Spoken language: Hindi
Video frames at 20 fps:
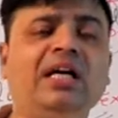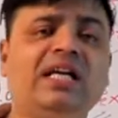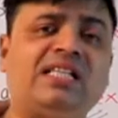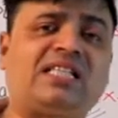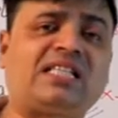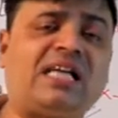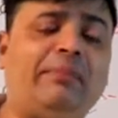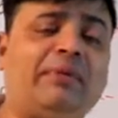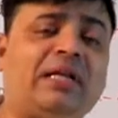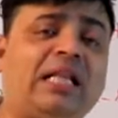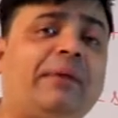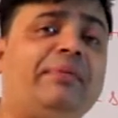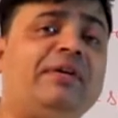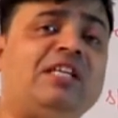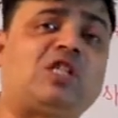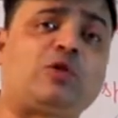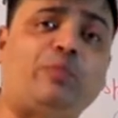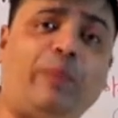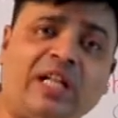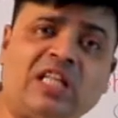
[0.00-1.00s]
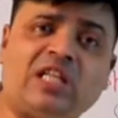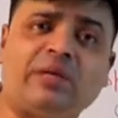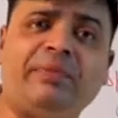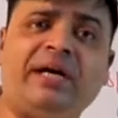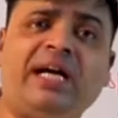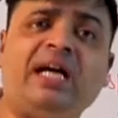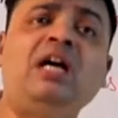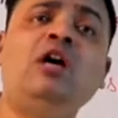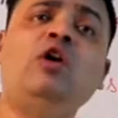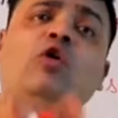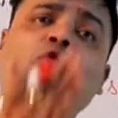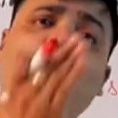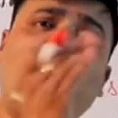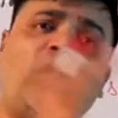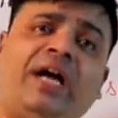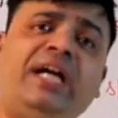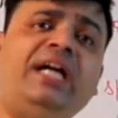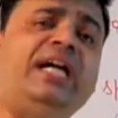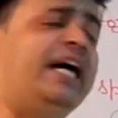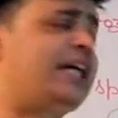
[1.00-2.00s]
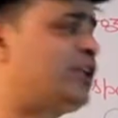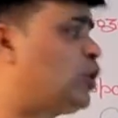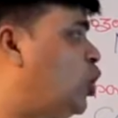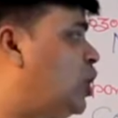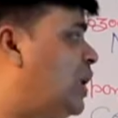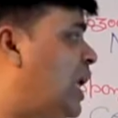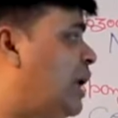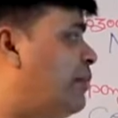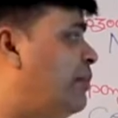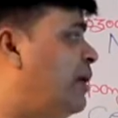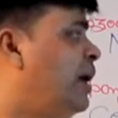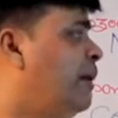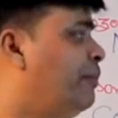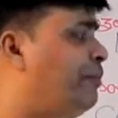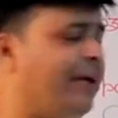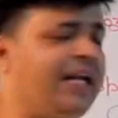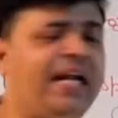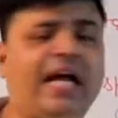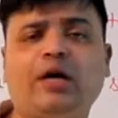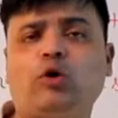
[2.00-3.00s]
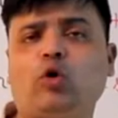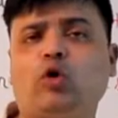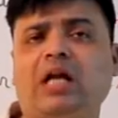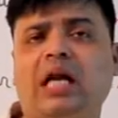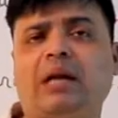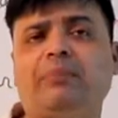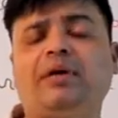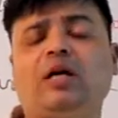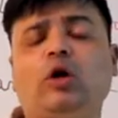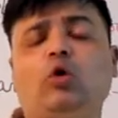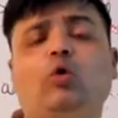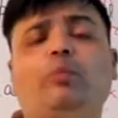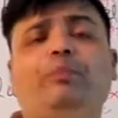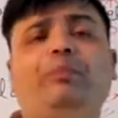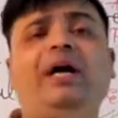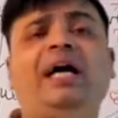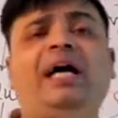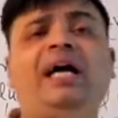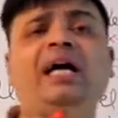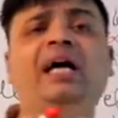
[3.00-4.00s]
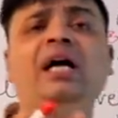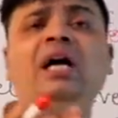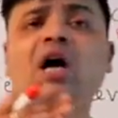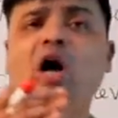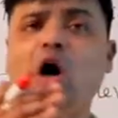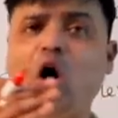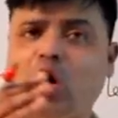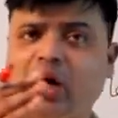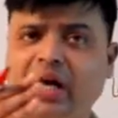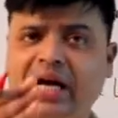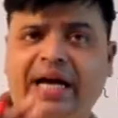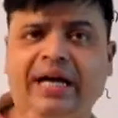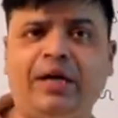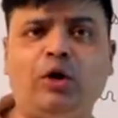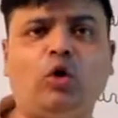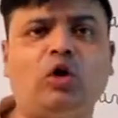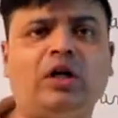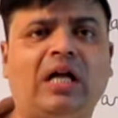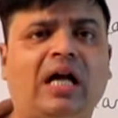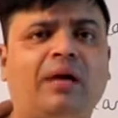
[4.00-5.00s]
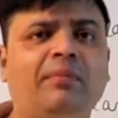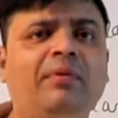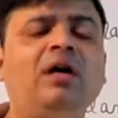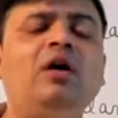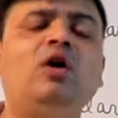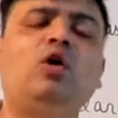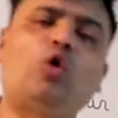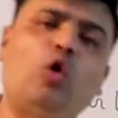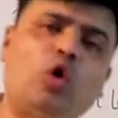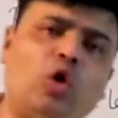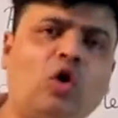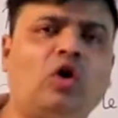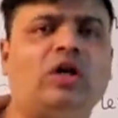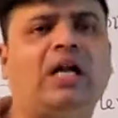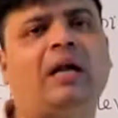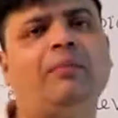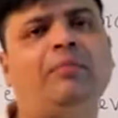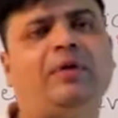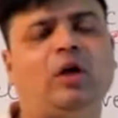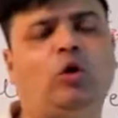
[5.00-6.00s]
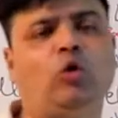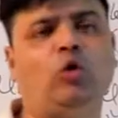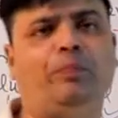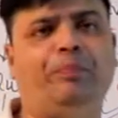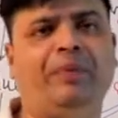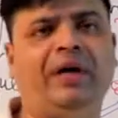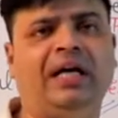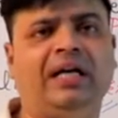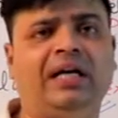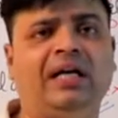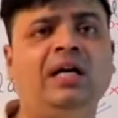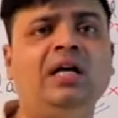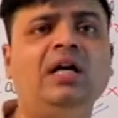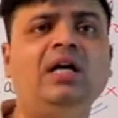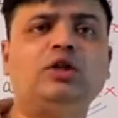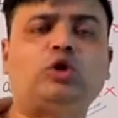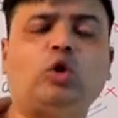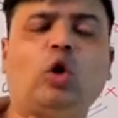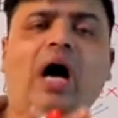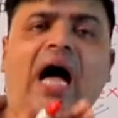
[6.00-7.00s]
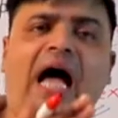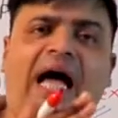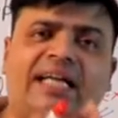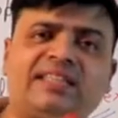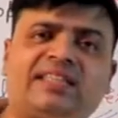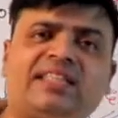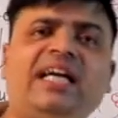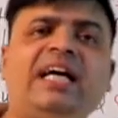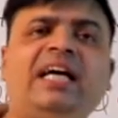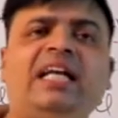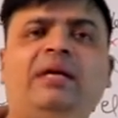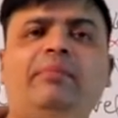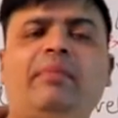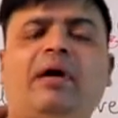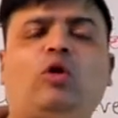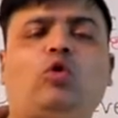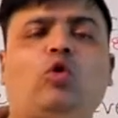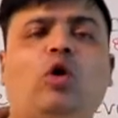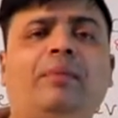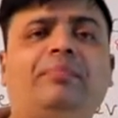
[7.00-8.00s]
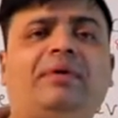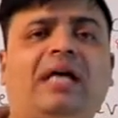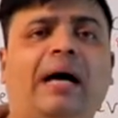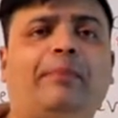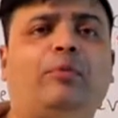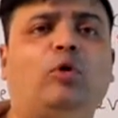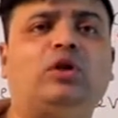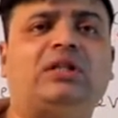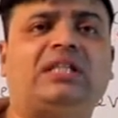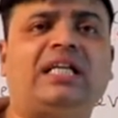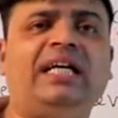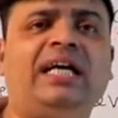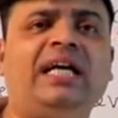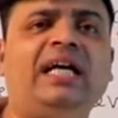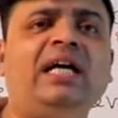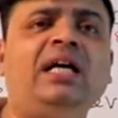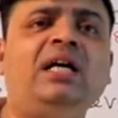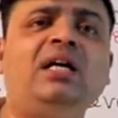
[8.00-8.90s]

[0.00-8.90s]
इसका मतलब स्पंज में वही एक्टोडर्म पिनेकोडर्म के रूप में है और एंडोडर्म कोनोडर्म के रूप में है तो ऐसे एनिमल को हम क्या बोलते हैं